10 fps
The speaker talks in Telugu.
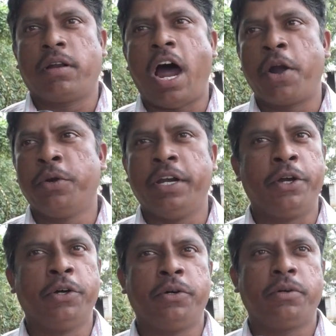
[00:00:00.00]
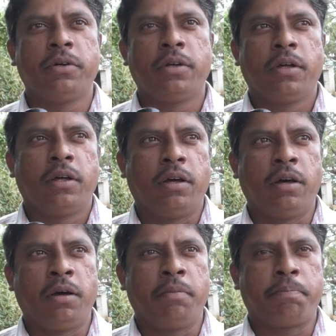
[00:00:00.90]
నాడు నేడు
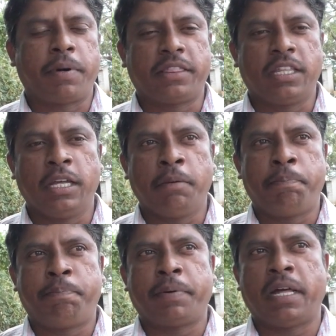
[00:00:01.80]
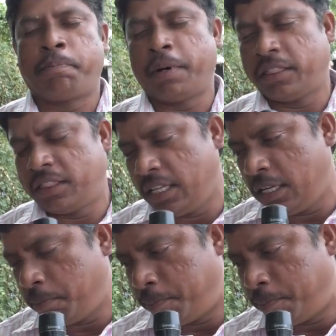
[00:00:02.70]
ప్రతి ప్ర ప్రతి